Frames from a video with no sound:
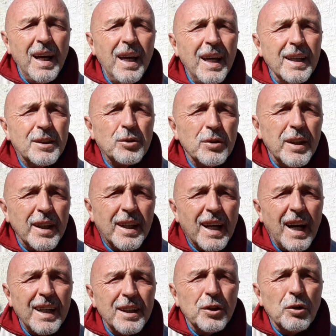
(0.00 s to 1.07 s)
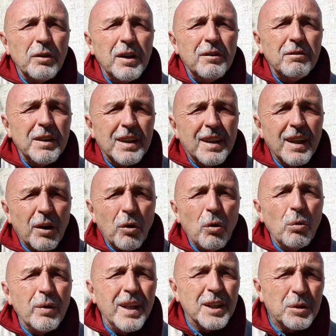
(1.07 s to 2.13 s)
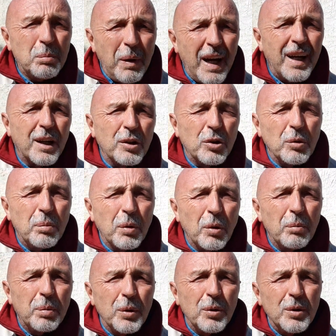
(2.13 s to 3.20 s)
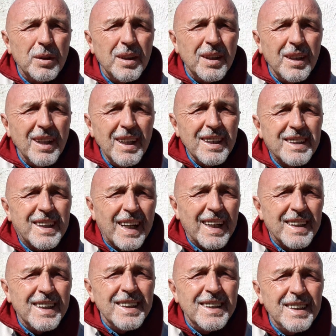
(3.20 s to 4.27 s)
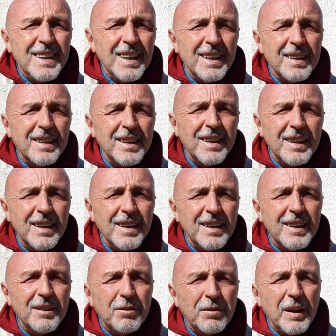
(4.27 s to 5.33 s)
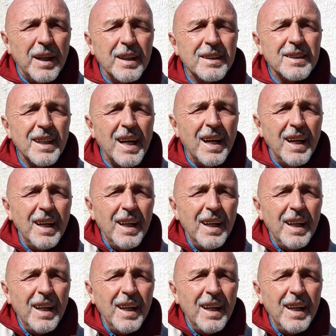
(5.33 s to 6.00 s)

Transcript: Ezio dei Cani dove inviterò un esperto proprio di strategie di difesa